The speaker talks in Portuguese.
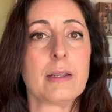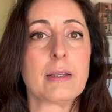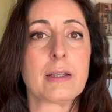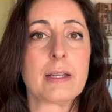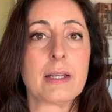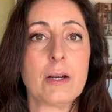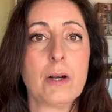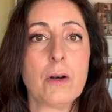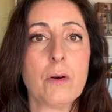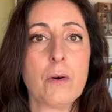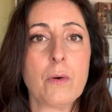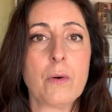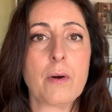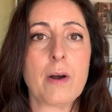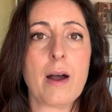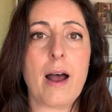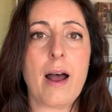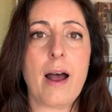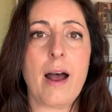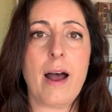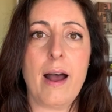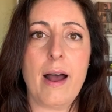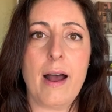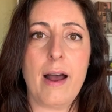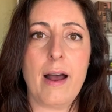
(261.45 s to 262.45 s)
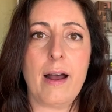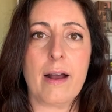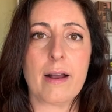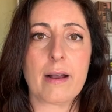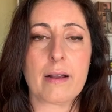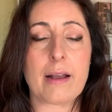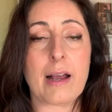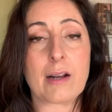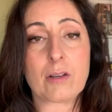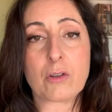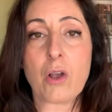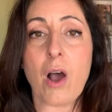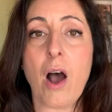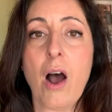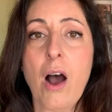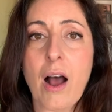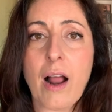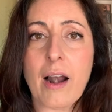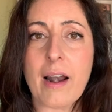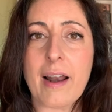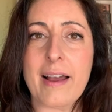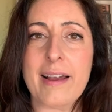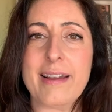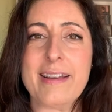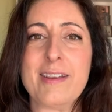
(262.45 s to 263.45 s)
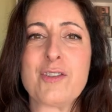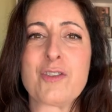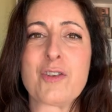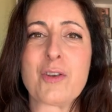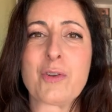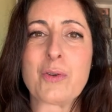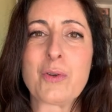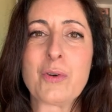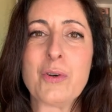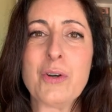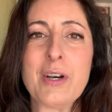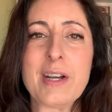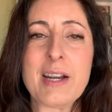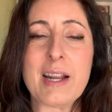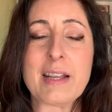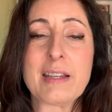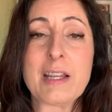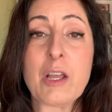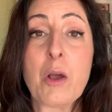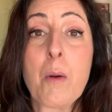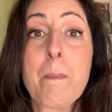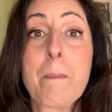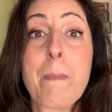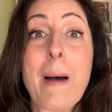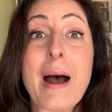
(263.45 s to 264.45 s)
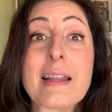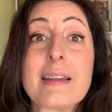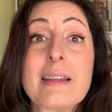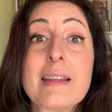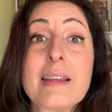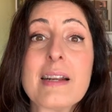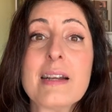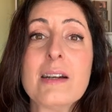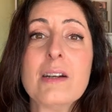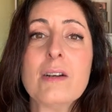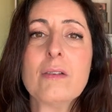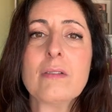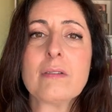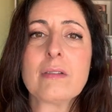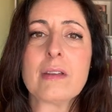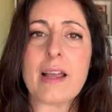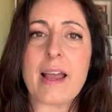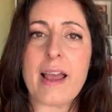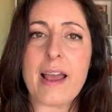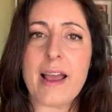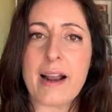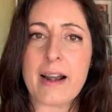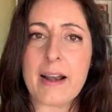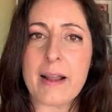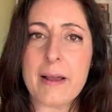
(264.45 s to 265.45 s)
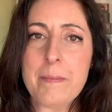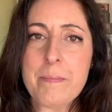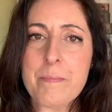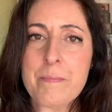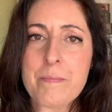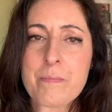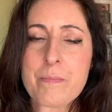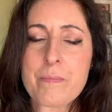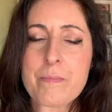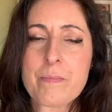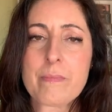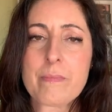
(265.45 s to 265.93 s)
Então, a Cartola editora tem o padrão dela